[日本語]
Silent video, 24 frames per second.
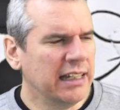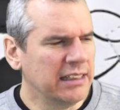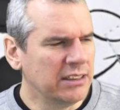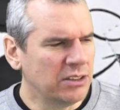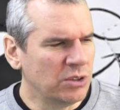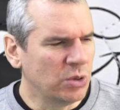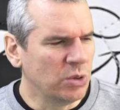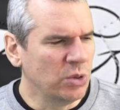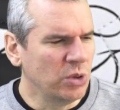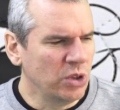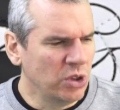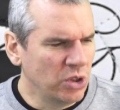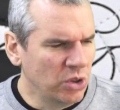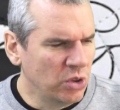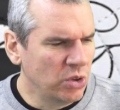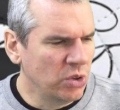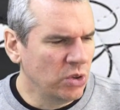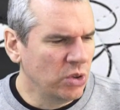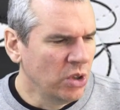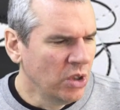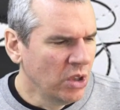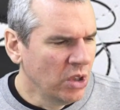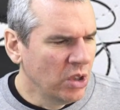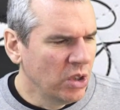そう
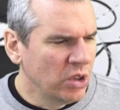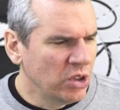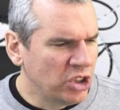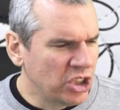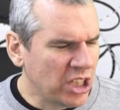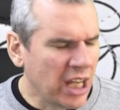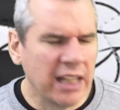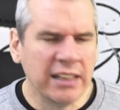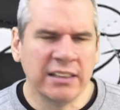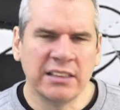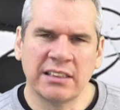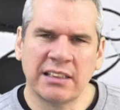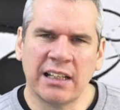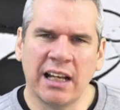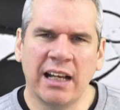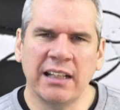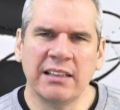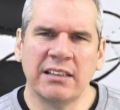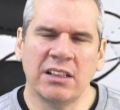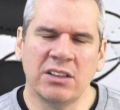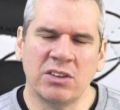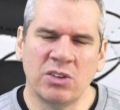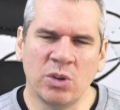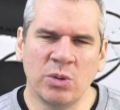いうチャンスが
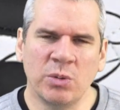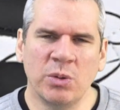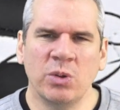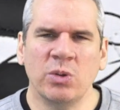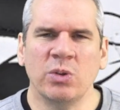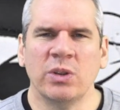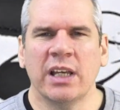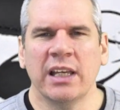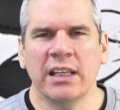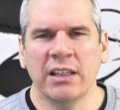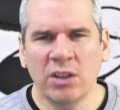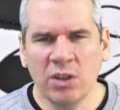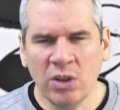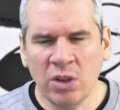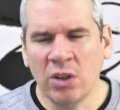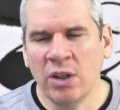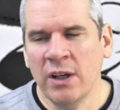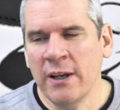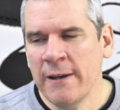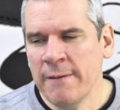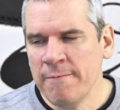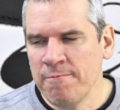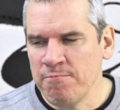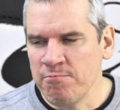あったと思うけど、